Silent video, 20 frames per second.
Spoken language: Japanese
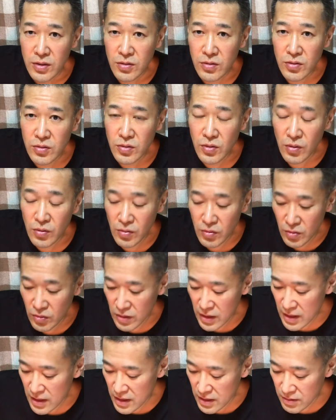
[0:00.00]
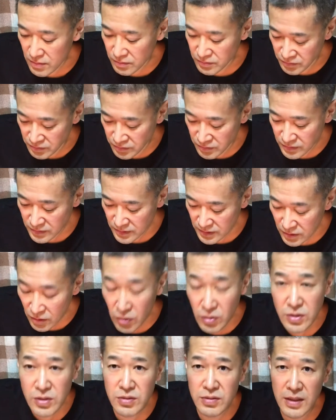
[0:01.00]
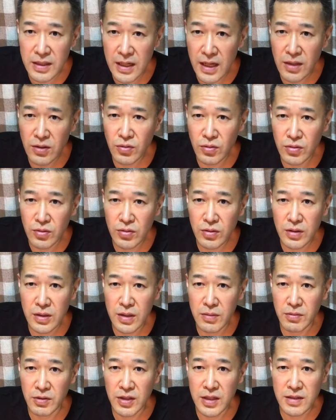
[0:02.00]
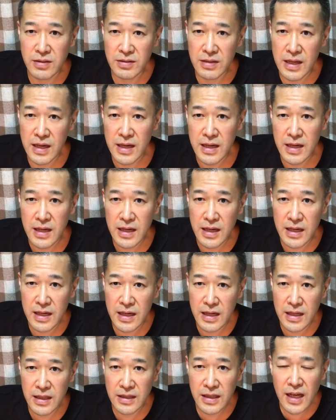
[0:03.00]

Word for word: いうところで、うん、今週は何と言ってもですね、えー、